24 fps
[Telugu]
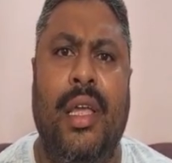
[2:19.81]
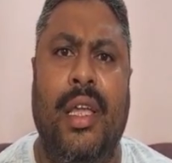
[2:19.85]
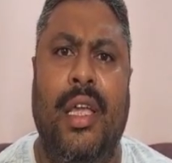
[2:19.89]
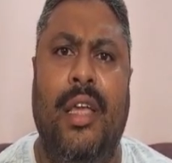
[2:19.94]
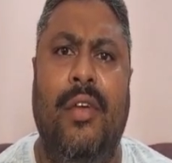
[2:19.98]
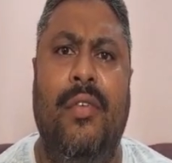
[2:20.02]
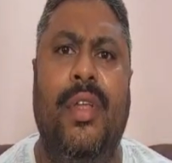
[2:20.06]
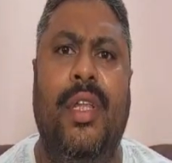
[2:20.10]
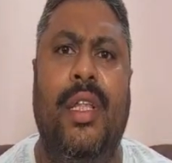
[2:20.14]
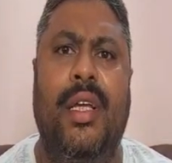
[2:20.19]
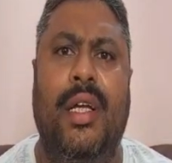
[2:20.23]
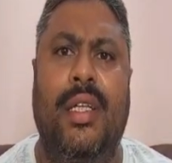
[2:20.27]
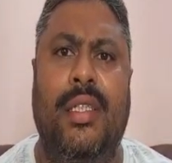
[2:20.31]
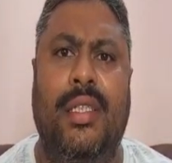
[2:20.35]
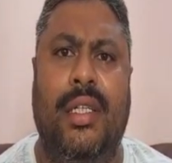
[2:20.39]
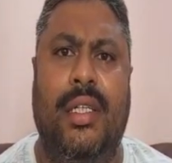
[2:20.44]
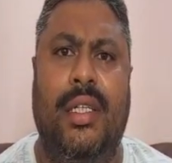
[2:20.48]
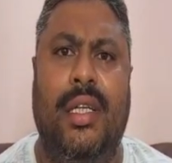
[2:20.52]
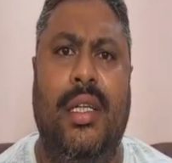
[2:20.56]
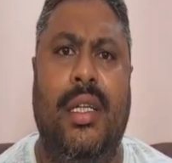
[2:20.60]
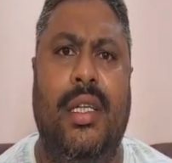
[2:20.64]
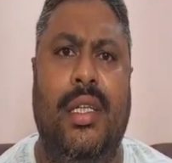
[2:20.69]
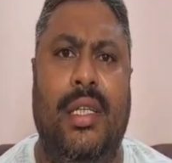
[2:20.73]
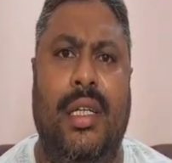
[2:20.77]
ఏ విధంగా
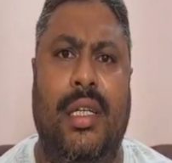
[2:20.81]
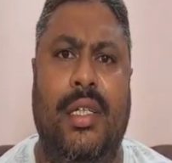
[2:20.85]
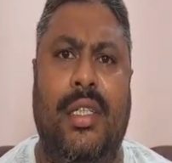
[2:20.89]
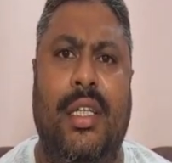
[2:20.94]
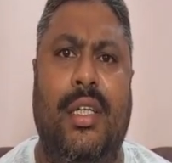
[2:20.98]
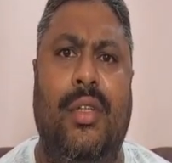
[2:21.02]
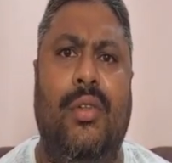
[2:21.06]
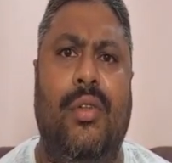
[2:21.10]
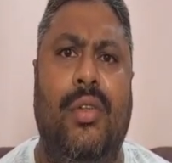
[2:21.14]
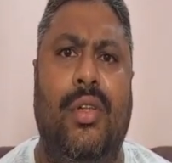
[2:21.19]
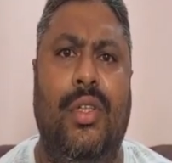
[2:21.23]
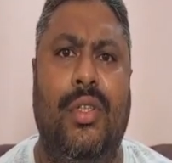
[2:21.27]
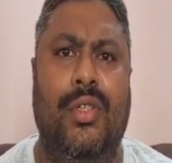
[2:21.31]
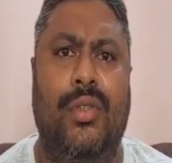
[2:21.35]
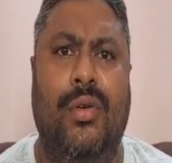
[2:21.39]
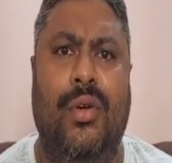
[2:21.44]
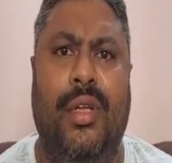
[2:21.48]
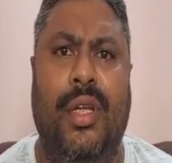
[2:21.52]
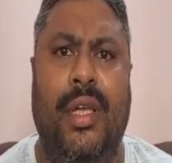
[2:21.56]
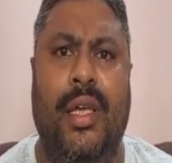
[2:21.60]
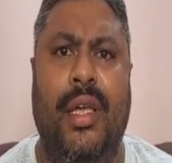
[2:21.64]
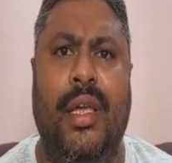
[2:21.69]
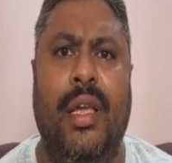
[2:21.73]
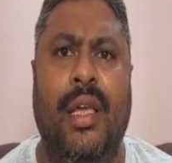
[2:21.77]
చట్టాన్ని ఇతని చేతిలో
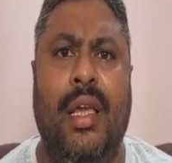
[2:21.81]
తీసుకొని